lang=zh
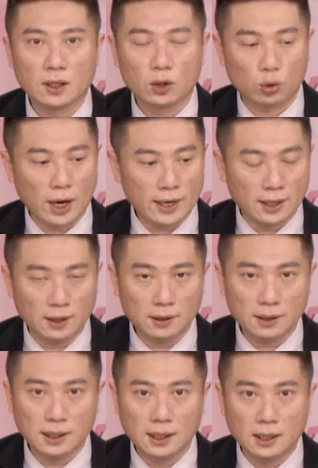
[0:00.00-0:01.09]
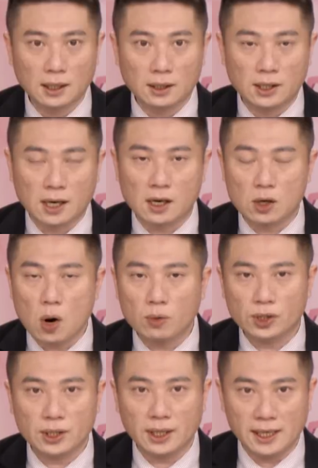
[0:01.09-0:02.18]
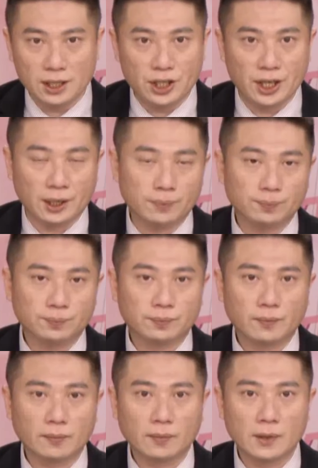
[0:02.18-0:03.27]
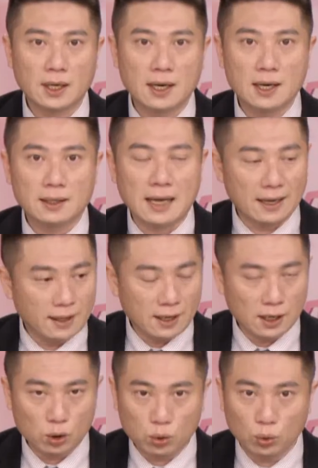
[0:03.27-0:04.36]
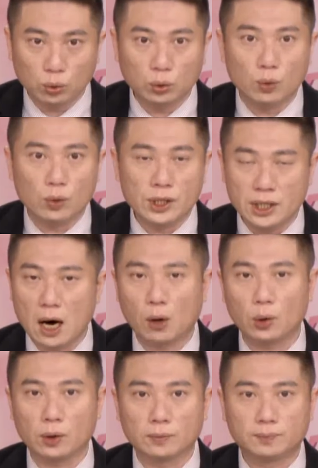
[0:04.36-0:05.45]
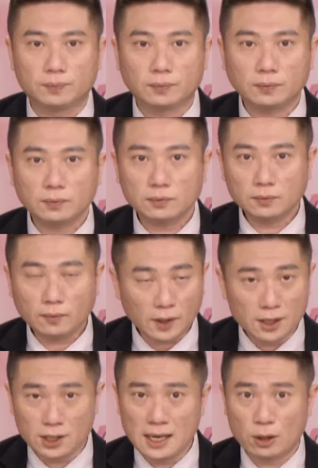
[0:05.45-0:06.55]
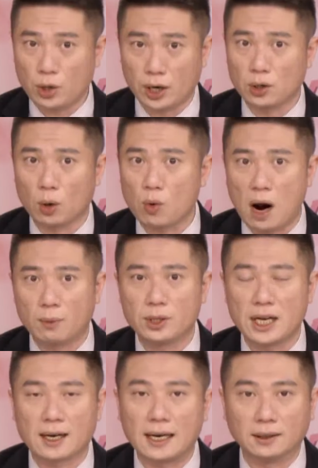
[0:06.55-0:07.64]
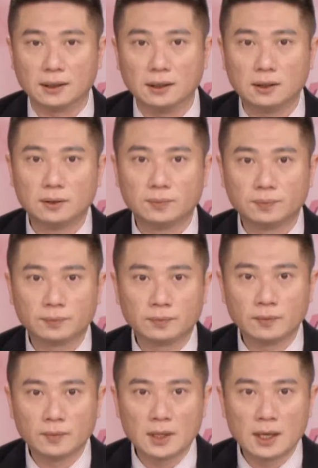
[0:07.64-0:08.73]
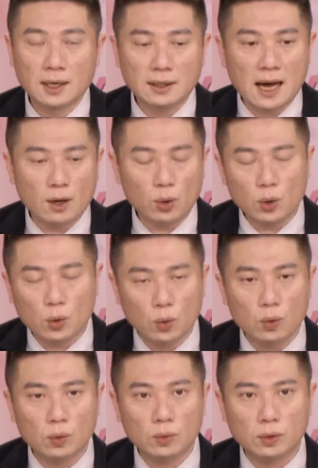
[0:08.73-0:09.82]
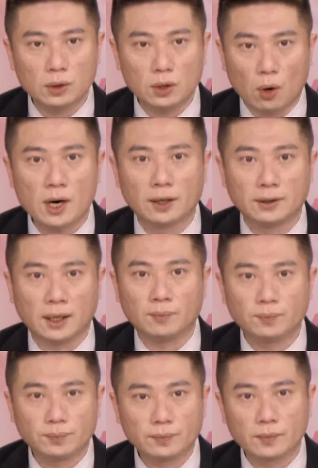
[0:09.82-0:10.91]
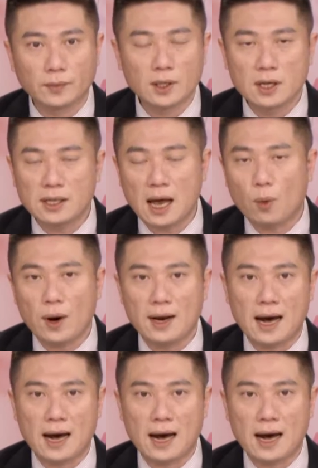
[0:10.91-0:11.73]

所以呢整个控制疫情，它的一个速度、效率是让全球刮目相看的。那预估有可能，在未